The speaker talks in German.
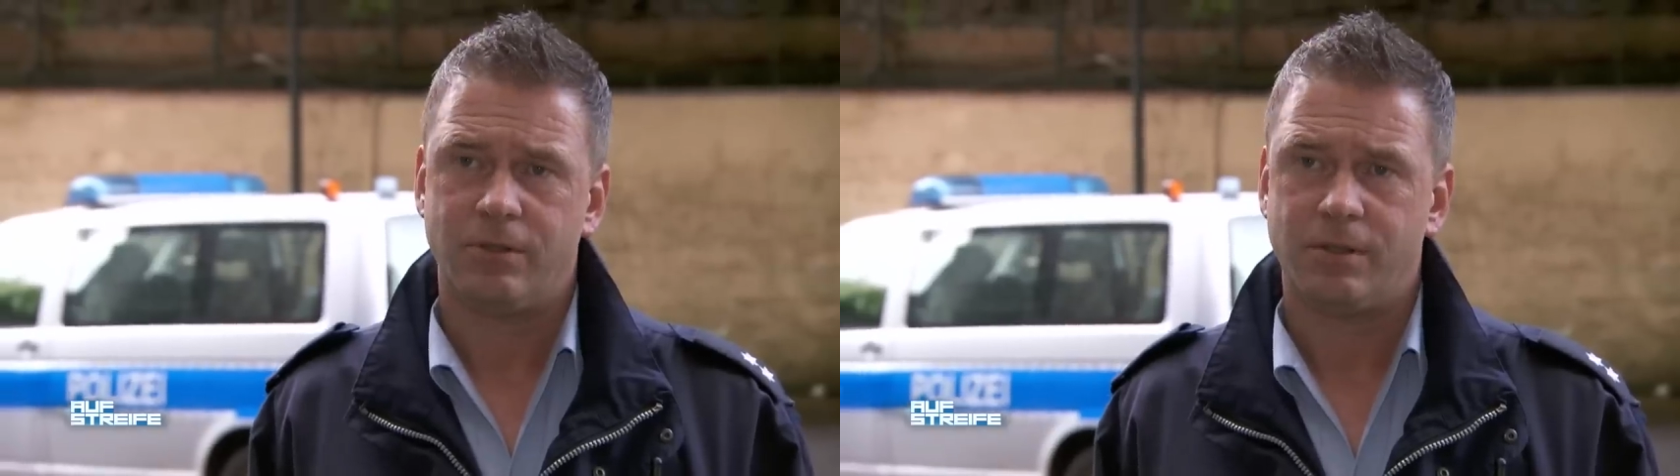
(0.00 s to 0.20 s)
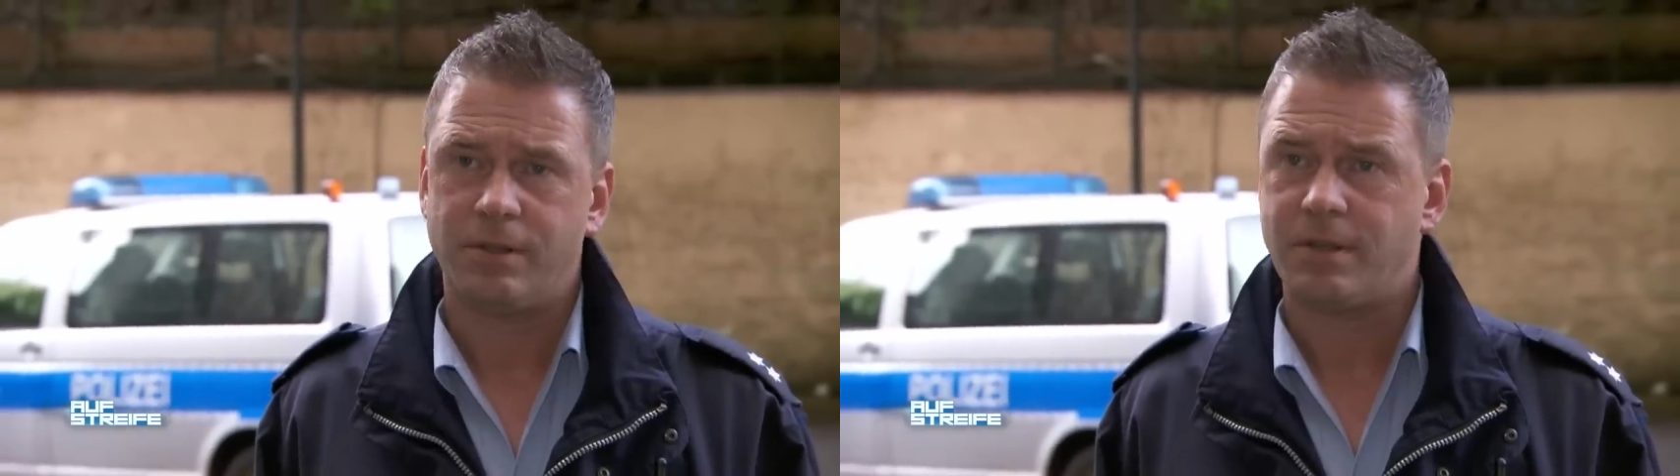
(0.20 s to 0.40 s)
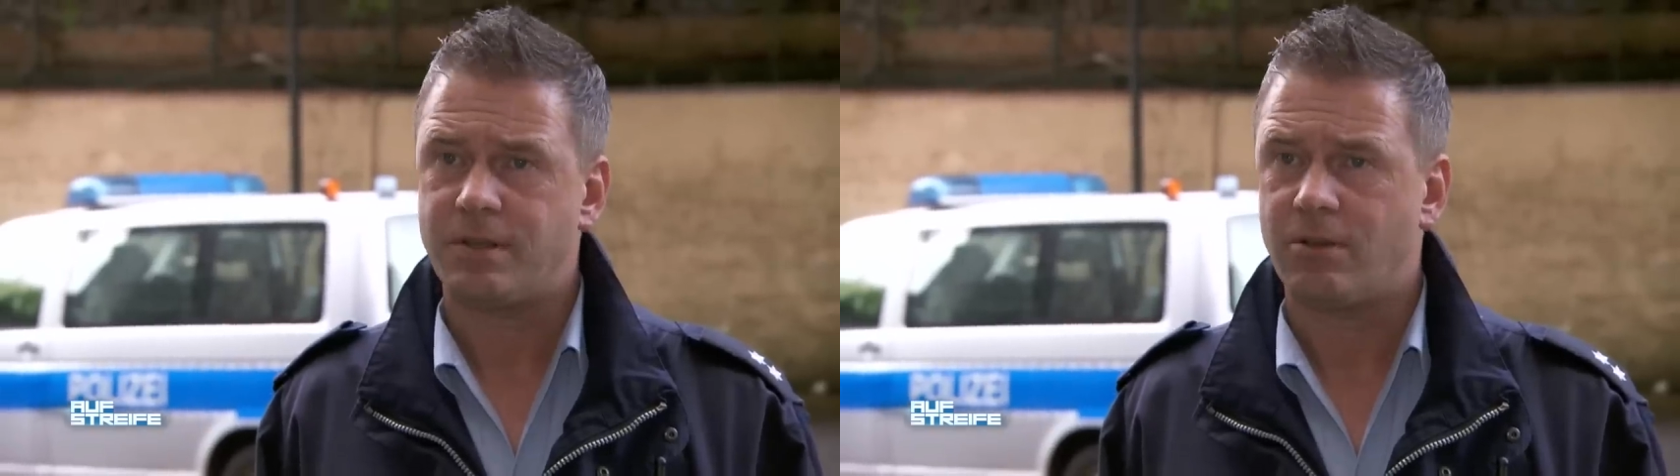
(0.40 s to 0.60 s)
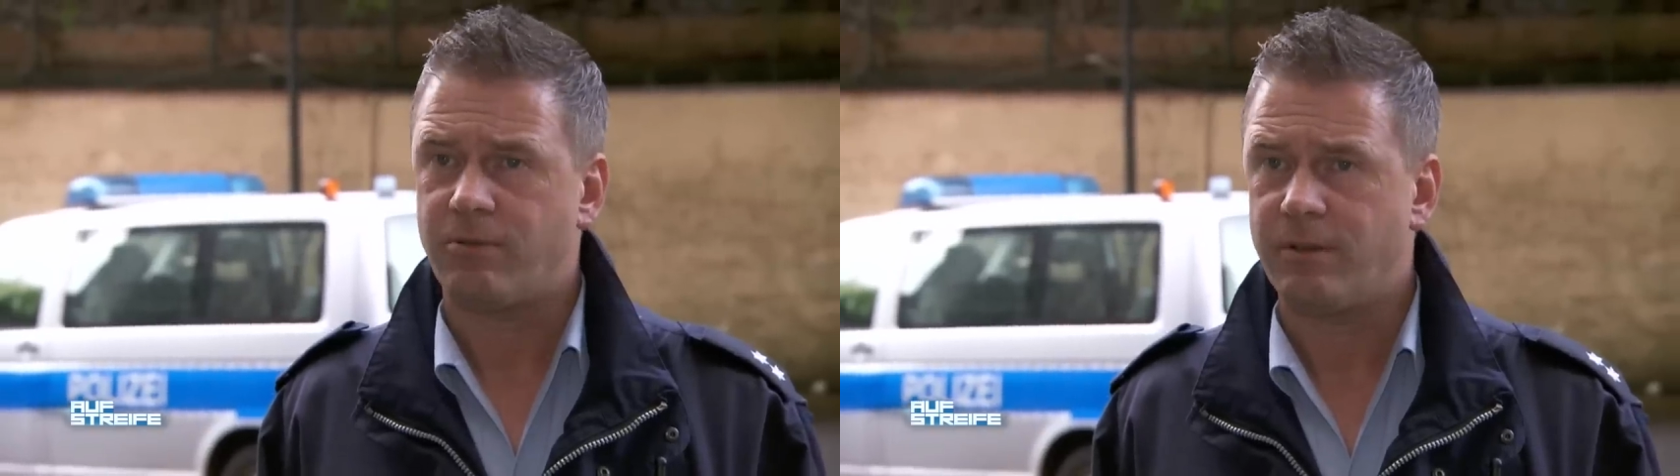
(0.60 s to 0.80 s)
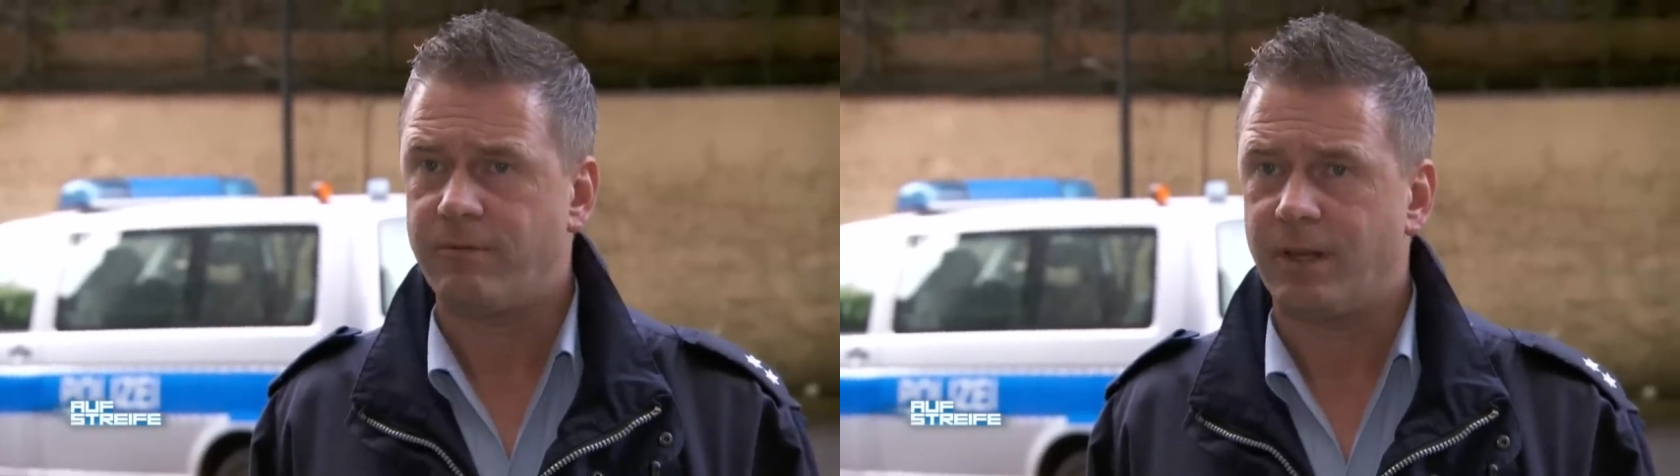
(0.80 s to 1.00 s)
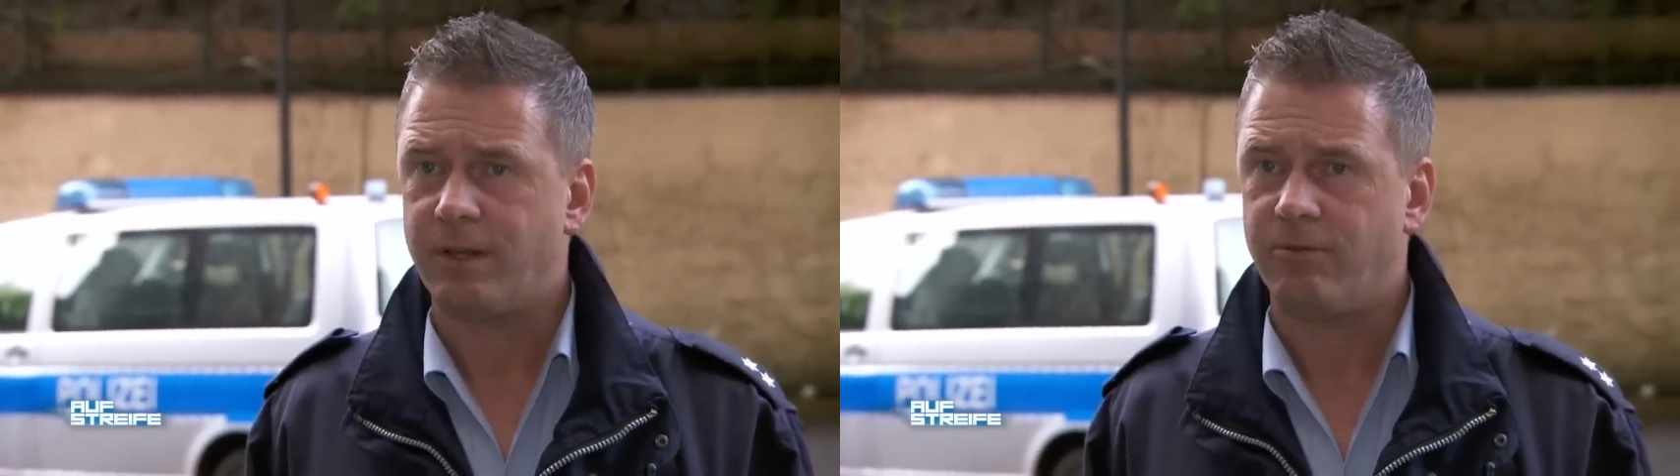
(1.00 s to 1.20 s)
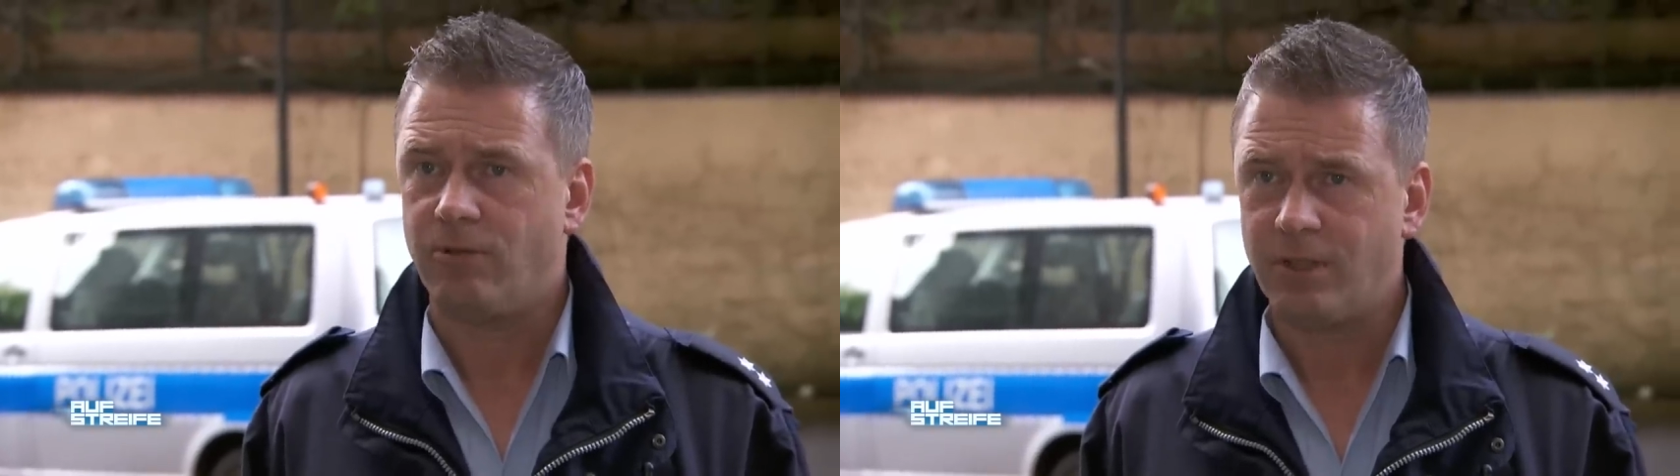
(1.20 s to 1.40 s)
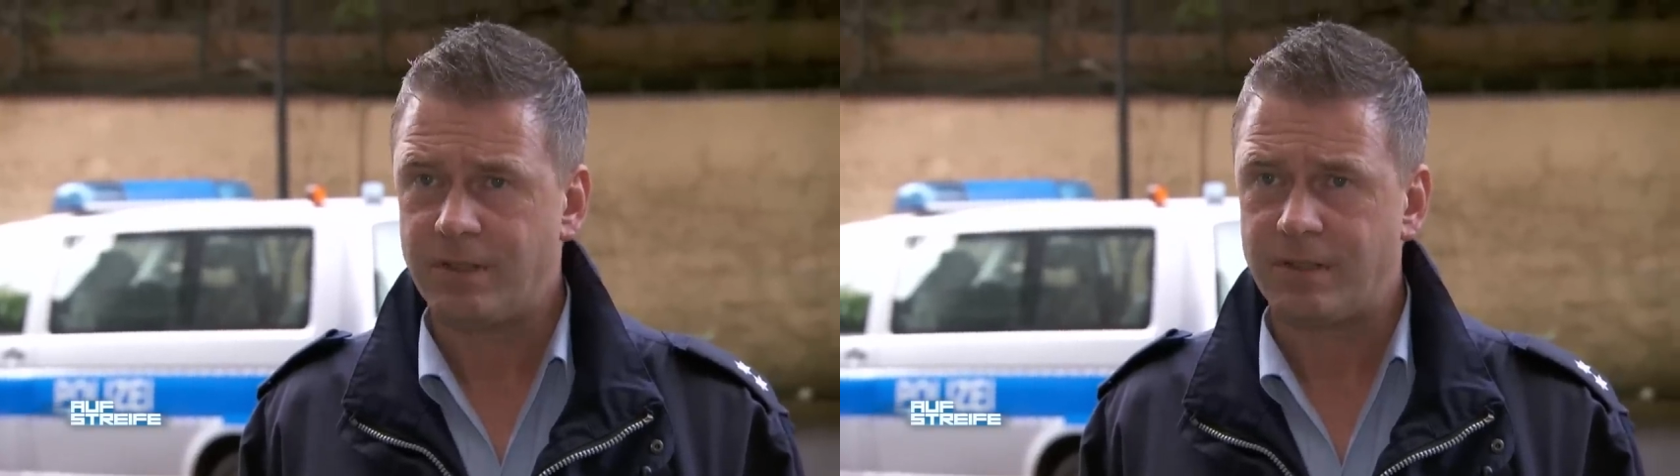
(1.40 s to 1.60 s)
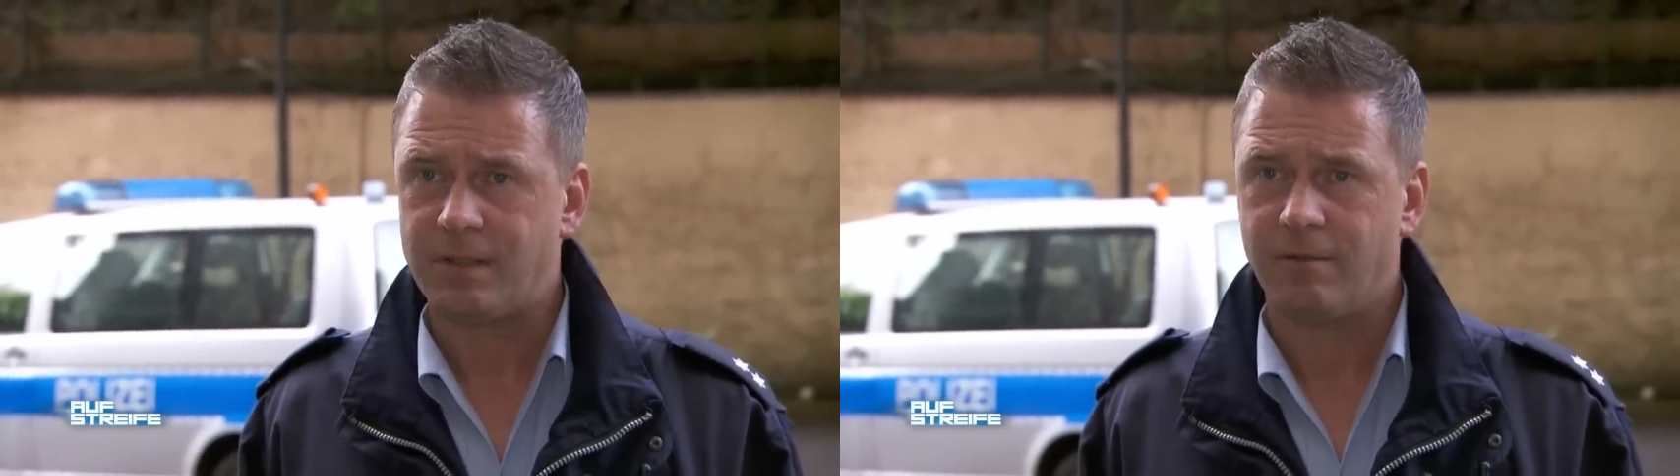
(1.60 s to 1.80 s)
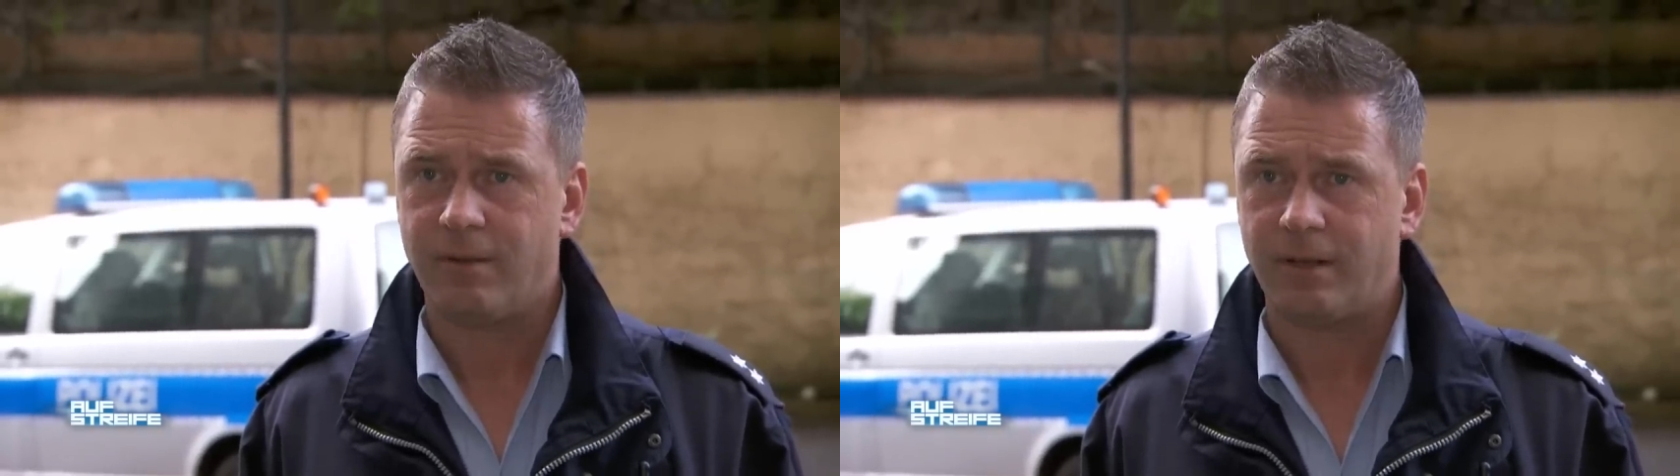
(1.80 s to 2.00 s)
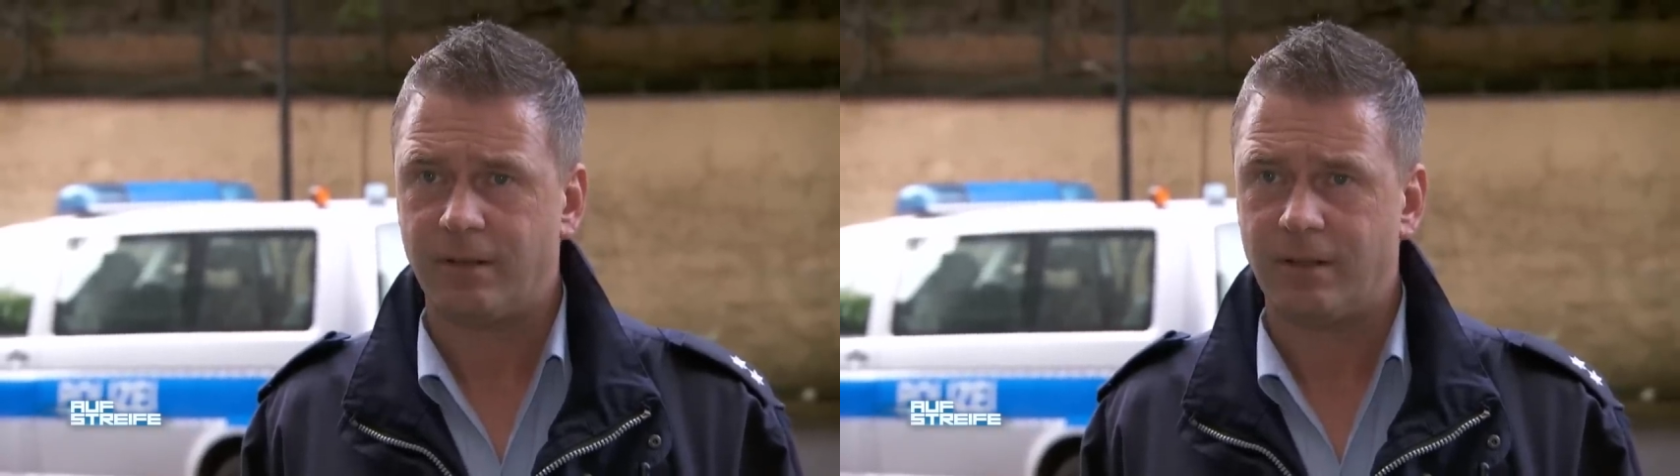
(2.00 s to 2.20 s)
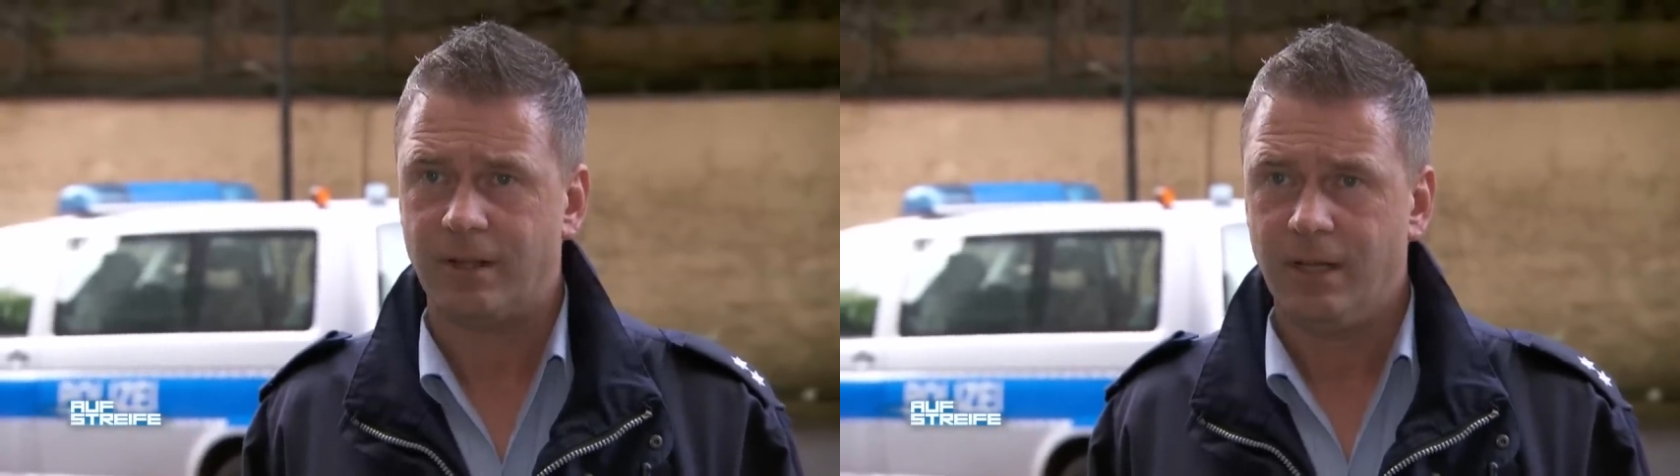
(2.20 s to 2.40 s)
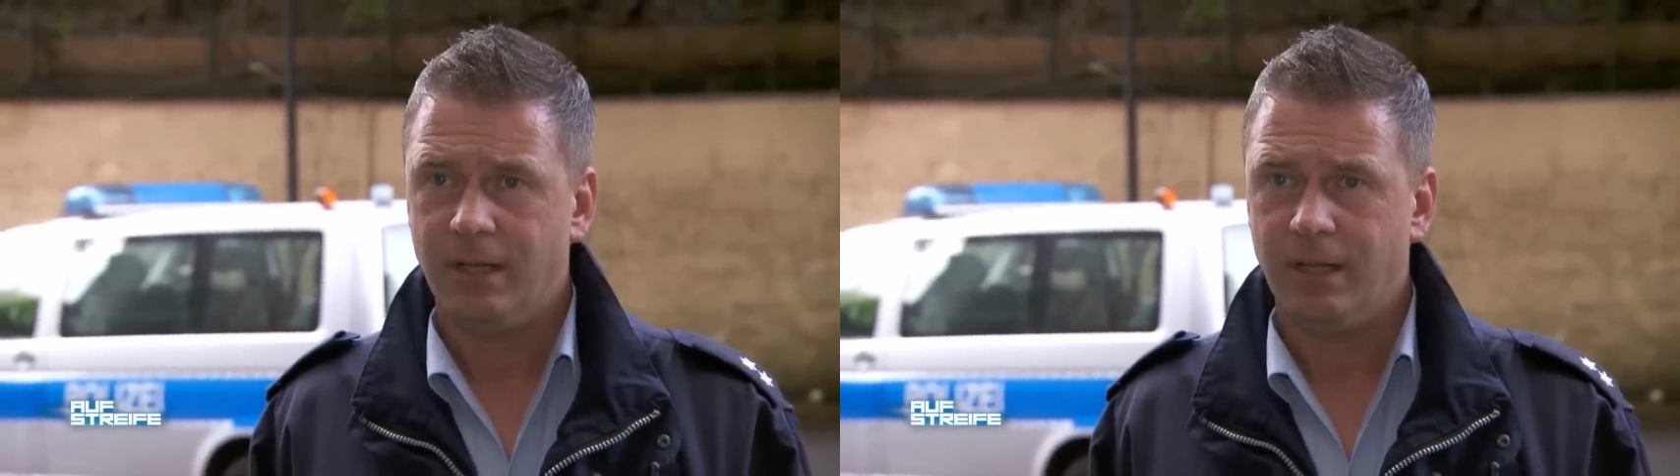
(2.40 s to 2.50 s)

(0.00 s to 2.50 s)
sollten sie sich auf jeden Fall an die Vorgesetzten wenden